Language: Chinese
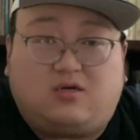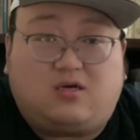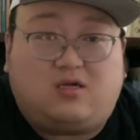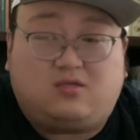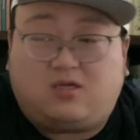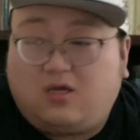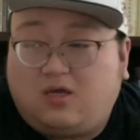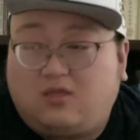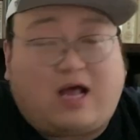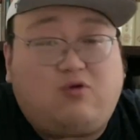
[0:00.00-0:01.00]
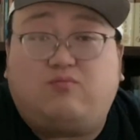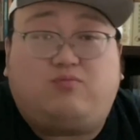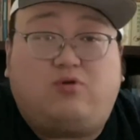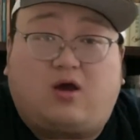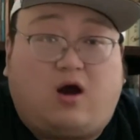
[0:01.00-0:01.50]
是这个意思，大众
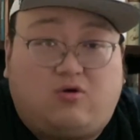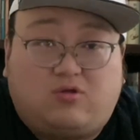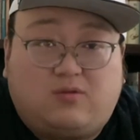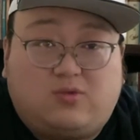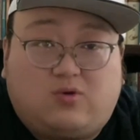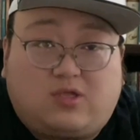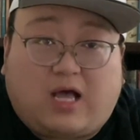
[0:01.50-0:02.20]
不会考虑那么多，